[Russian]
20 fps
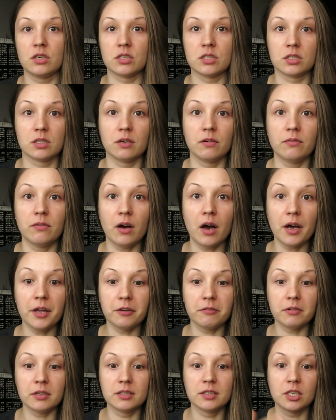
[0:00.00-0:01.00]

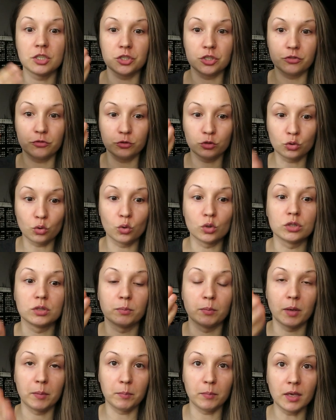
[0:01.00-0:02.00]
разговаривать даже в тот
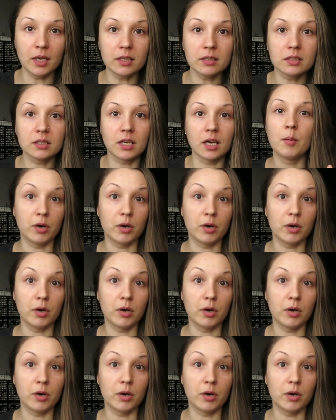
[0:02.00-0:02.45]
момент,